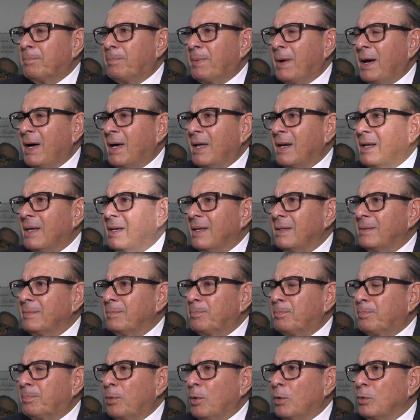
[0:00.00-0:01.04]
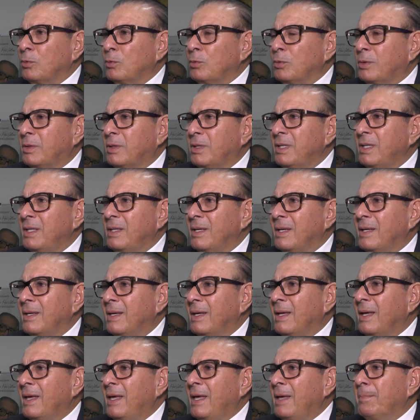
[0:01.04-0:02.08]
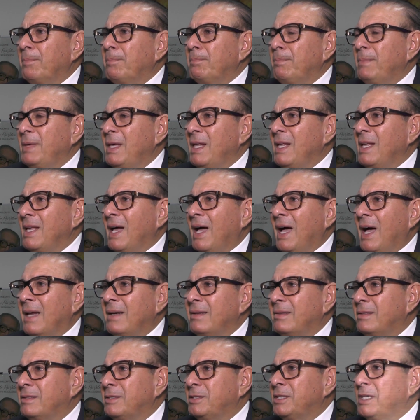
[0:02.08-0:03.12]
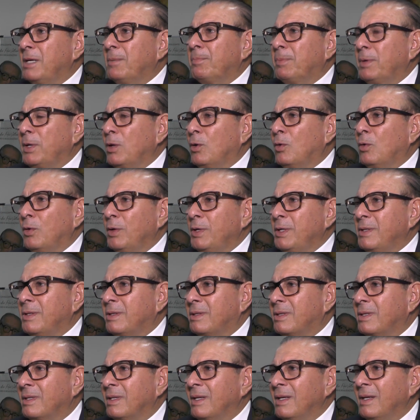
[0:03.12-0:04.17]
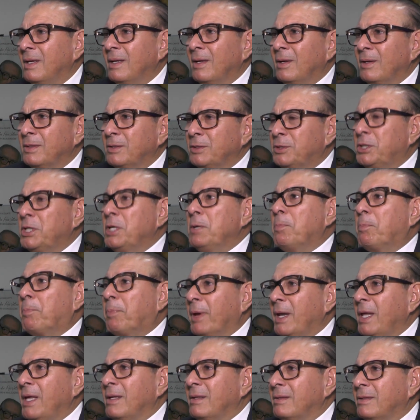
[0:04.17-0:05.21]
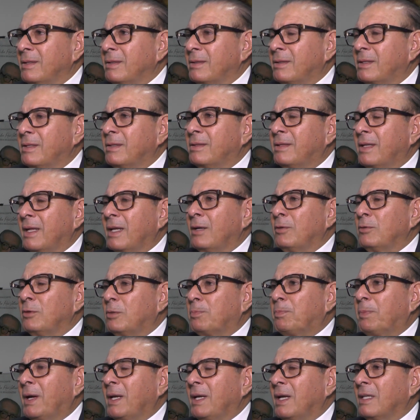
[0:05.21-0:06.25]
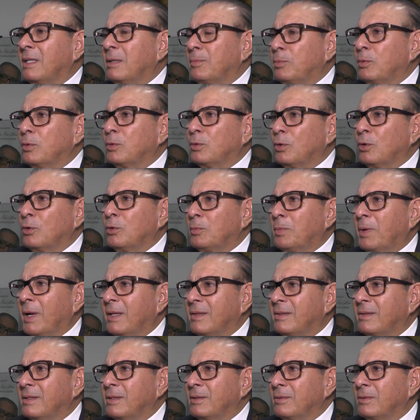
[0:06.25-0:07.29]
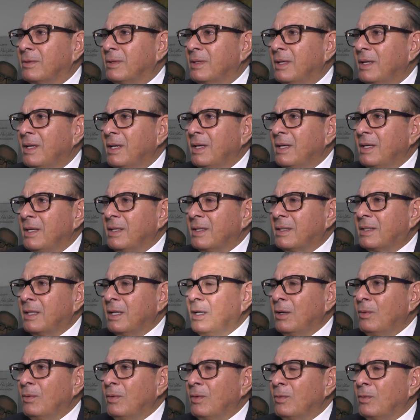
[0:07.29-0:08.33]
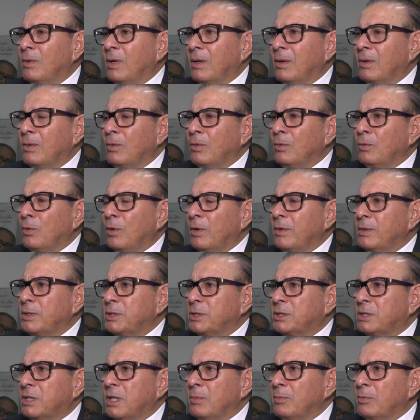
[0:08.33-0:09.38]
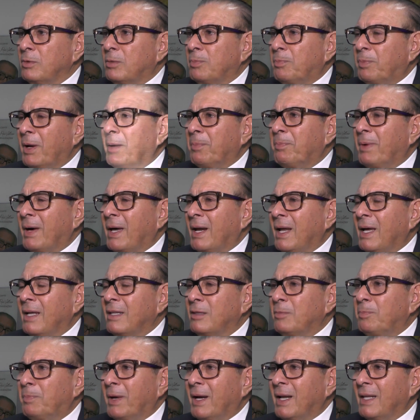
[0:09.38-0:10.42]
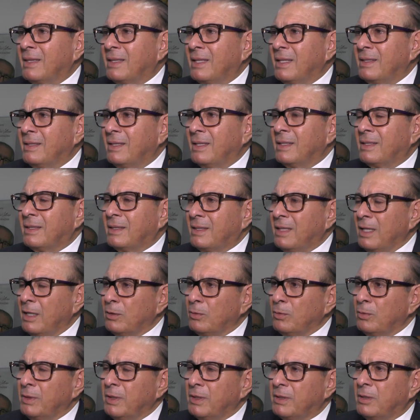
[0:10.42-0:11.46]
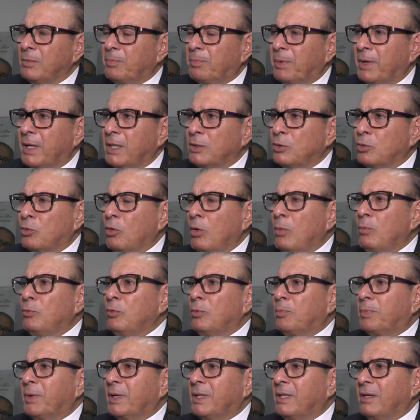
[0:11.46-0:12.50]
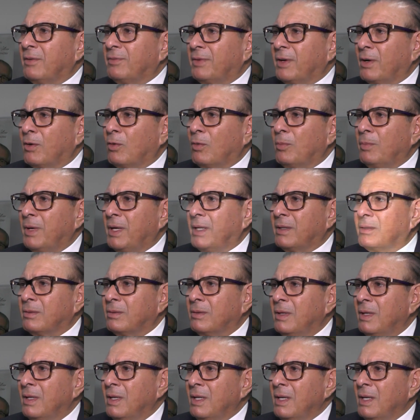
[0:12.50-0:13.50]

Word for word: para produzir milhares de embriões de empresas que serão espalhadas por todo o Brasil. Então, nós estamos preparados para atender, tanto nesse prédio como no prédio da Fé Comércio,